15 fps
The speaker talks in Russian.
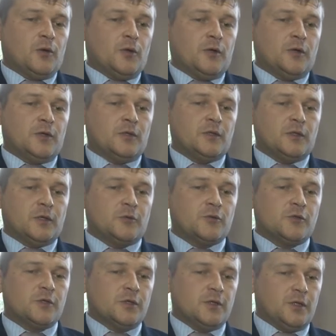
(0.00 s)
Э,
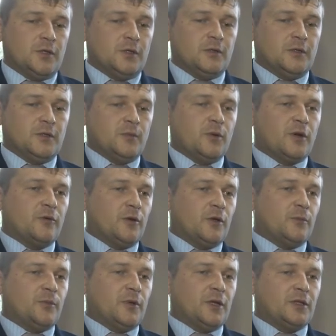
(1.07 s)
нарушители в
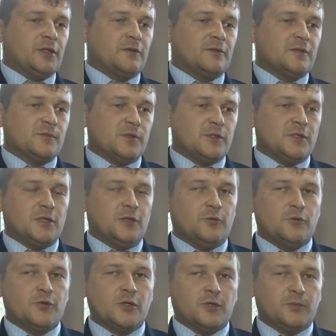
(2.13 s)
добровольном порядке возместили
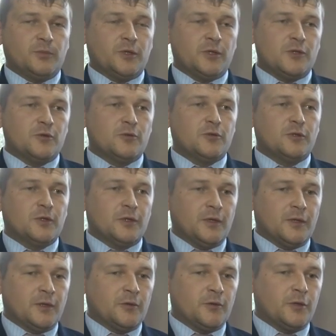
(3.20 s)
ущерб,
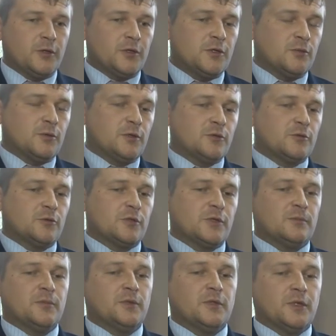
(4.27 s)
причиненный охотничьим
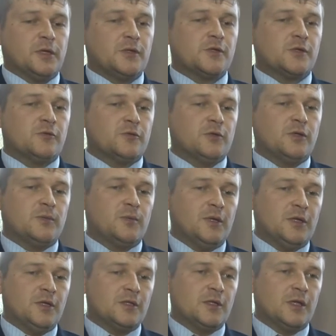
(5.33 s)
ресурсам. Также у них
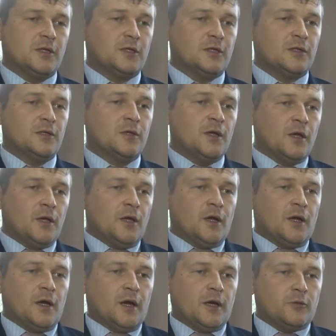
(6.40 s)
были изъяты
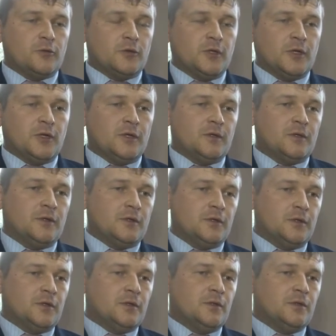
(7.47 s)
орудия
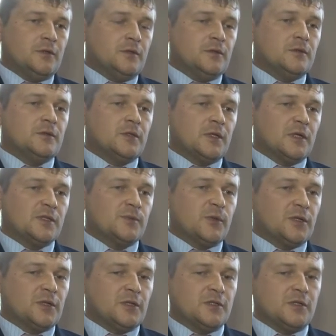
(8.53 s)
и
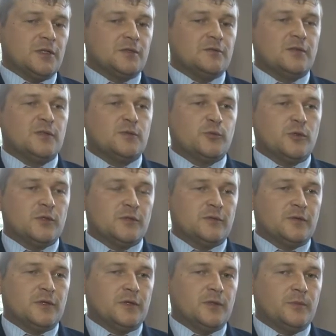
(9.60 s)
транспортные средства,
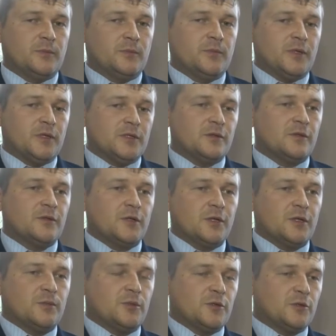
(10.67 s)
использованные при
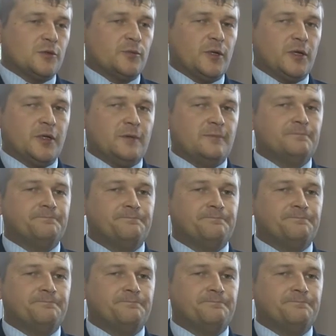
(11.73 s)
совершении преступления.